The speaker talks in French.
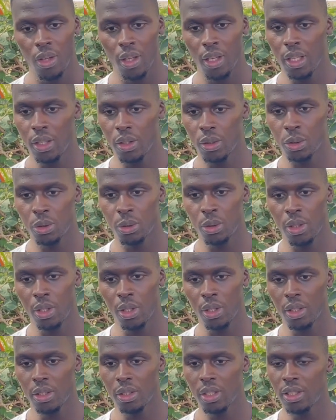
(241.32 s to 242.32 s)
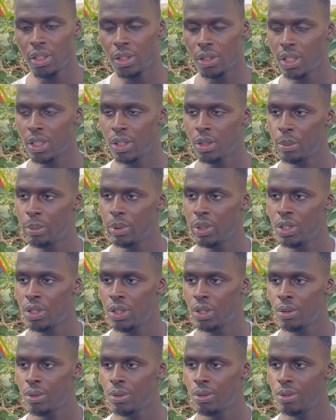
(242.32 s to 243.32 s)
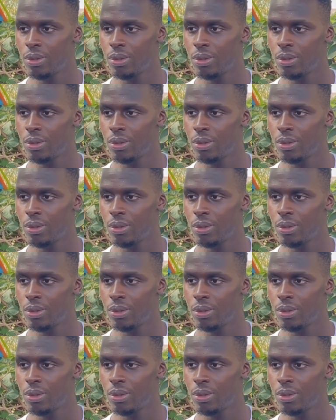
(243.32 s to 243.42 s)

et ensuite rentrer dans cette compétition.